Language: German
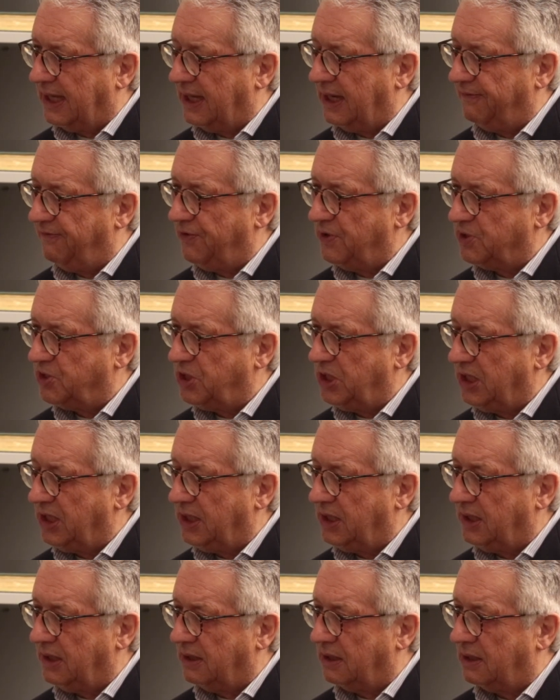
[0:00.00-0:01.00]
dann für
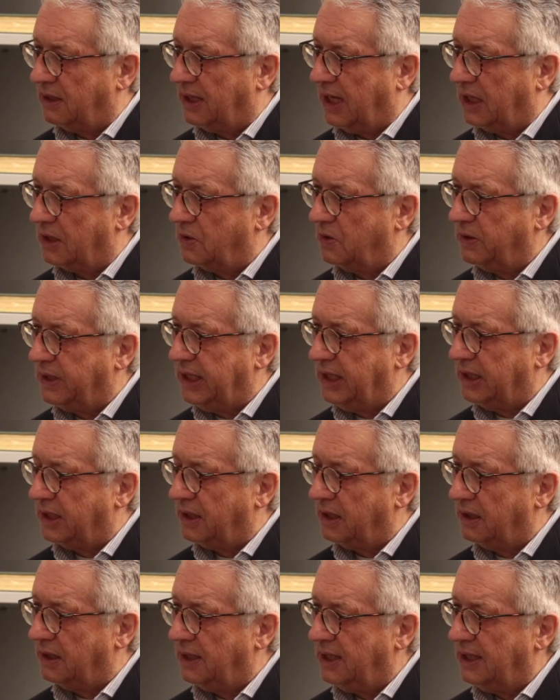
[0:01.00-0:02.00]
sich äh, arrogieren.